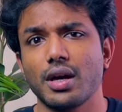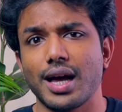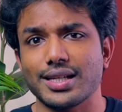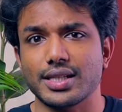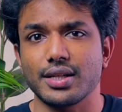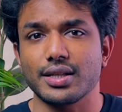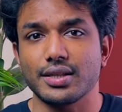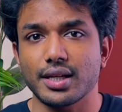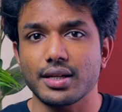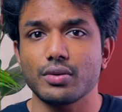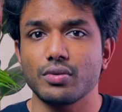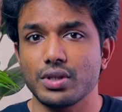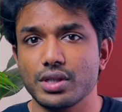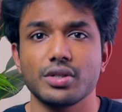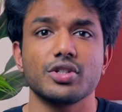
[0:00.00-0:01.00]
అసలు ఇంతకీ
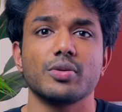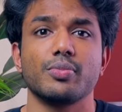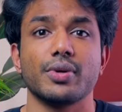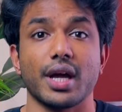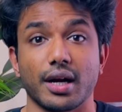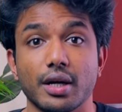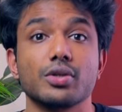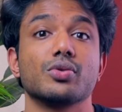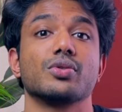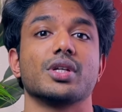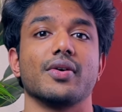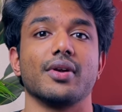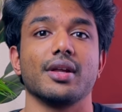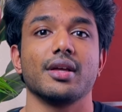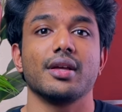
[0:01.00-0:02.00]
నువ్వు నిజం చెప్పు ఎక్కడ
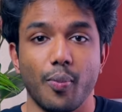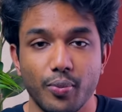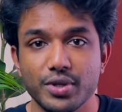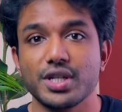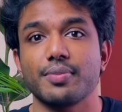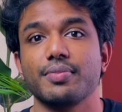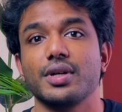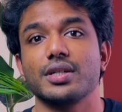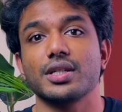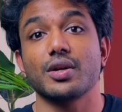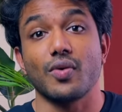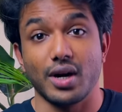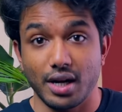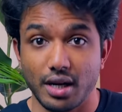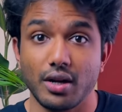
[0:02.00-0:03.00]
చూసావని అప్పుడు చెప్తాడు సార్
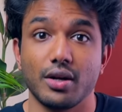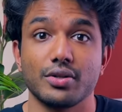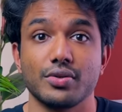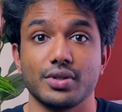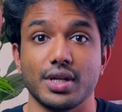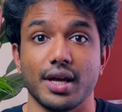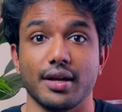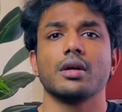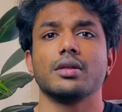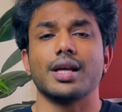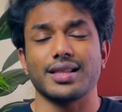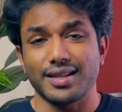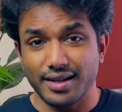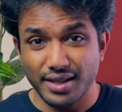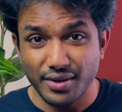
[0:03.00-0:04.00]
వండర్లాలో చూశాను
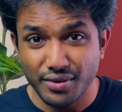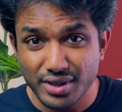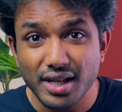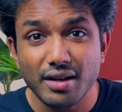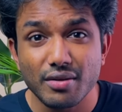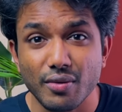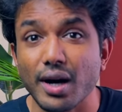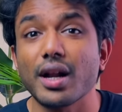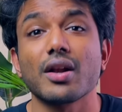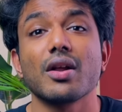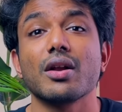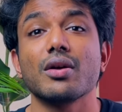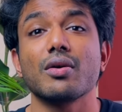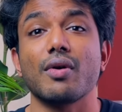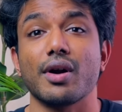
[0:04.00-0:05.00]
దాని తర్వాత ఏమో సార్
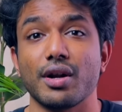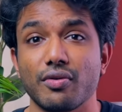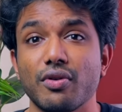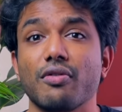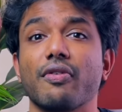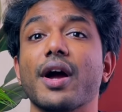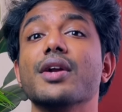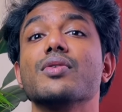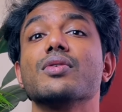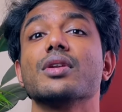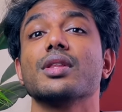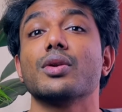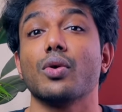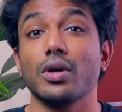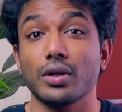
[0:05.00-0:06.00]
వండర్లాలో వండర్ఫుల్ ఫైట్
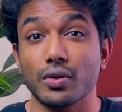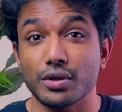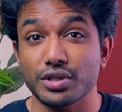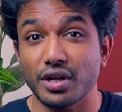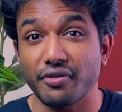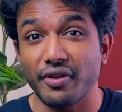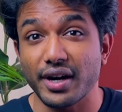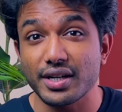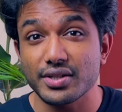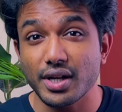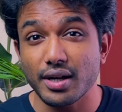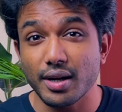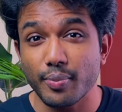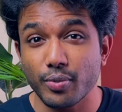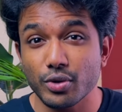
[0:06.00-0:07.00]
ఉంటుంది రోలర్ కోస్టర్ ఫైట్
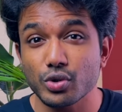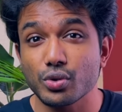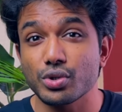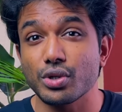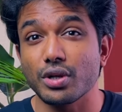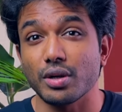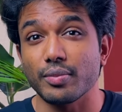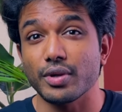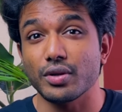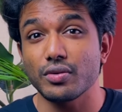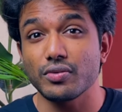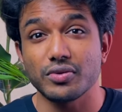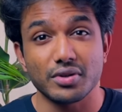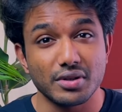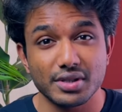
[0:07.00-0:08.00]
సార్ ఎప్పుడు చూసుంటారు మీరు
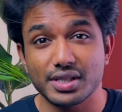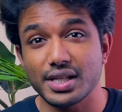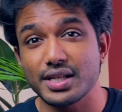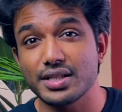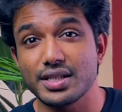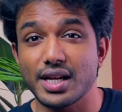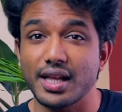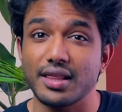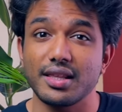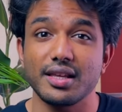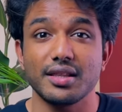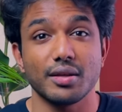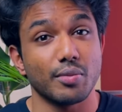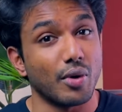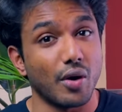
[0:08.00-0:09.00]
ఫుల్ సీజీ అది
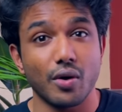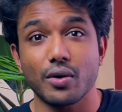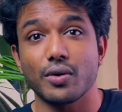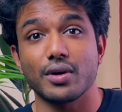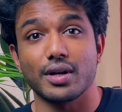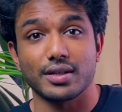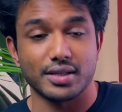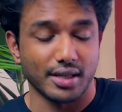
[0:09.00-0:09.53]
ఇది మామూలుగా ఉండదు